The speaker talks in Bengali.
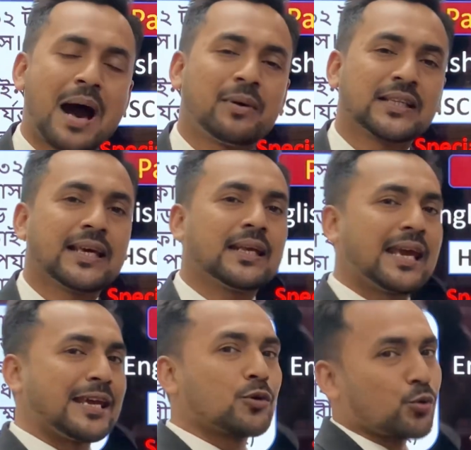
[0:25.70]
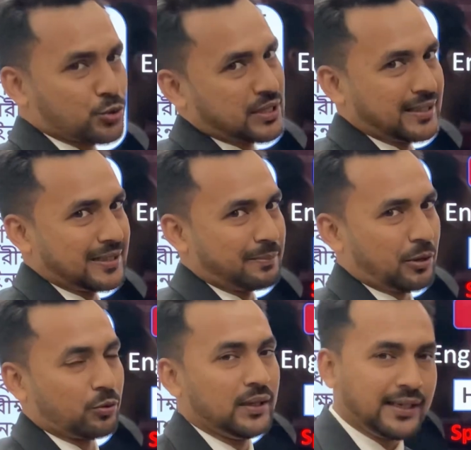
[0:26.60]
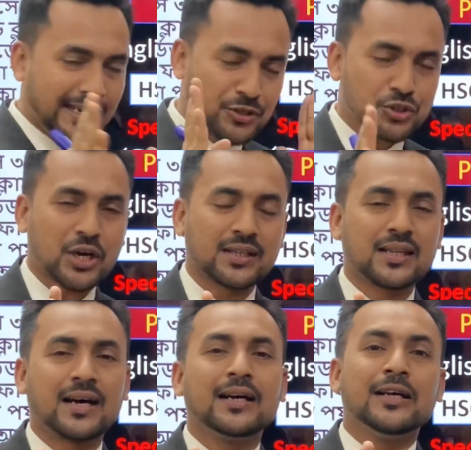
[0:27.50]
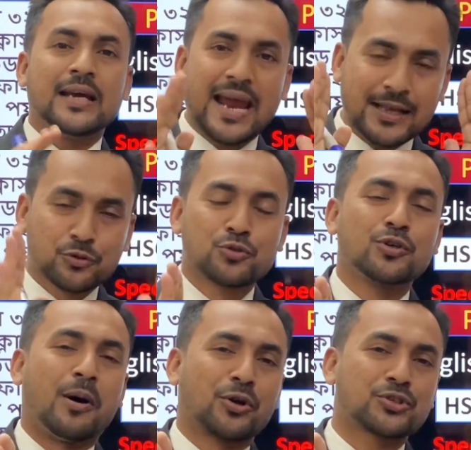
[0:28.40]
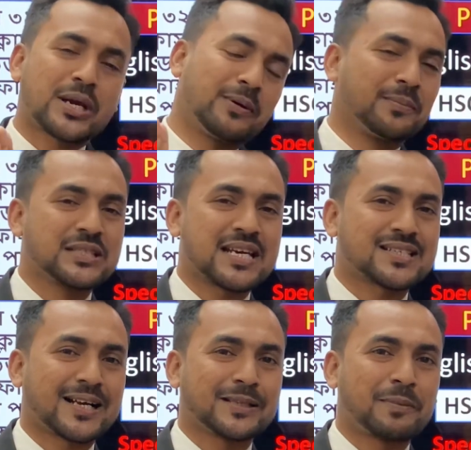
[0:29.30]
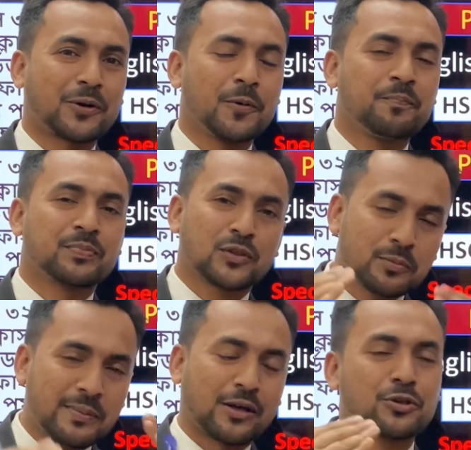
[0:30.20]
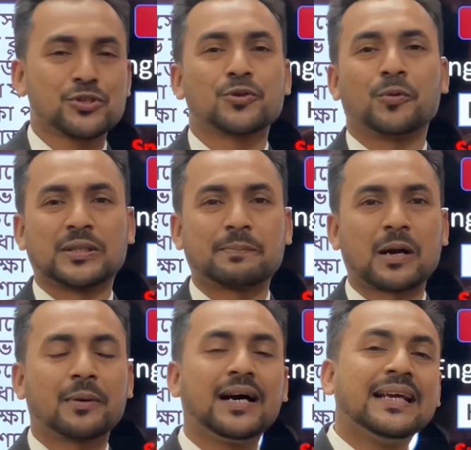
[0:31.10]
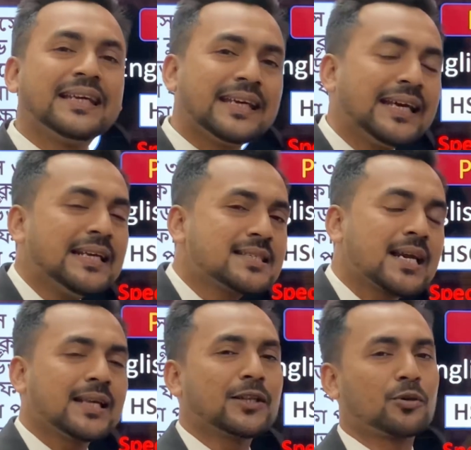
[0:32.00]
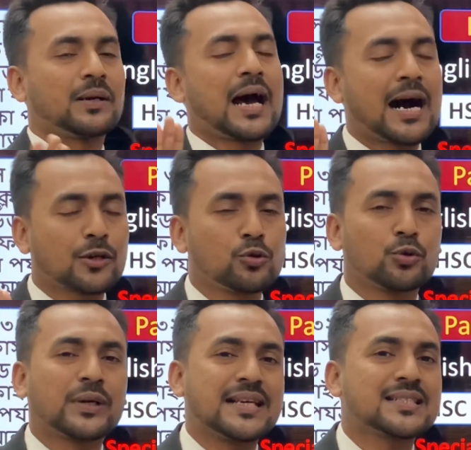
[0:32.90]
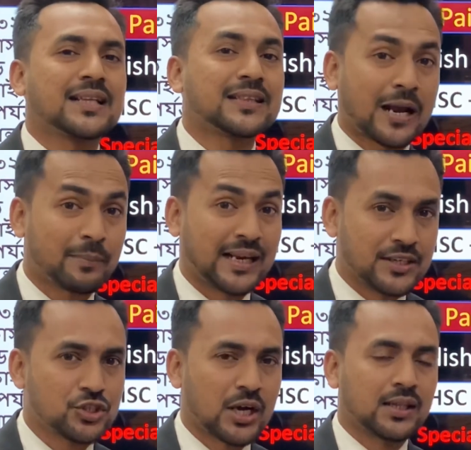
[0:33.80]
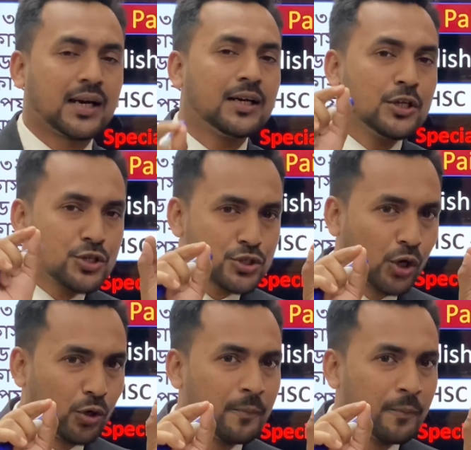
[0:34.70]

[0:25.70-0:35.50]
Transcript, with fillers: আমাদের এই কোর্সটা নিতে পারো ইনশাল্লাহ এতটুকু ভরসা এবং বিশ্বাস রাখতে পারো তুমি ভালো কিছু করতে পারবা ইংলিশটা নিয়ে তোমার আর কোনো টেনশন থাকবে না ইনশাআল্লাহ সো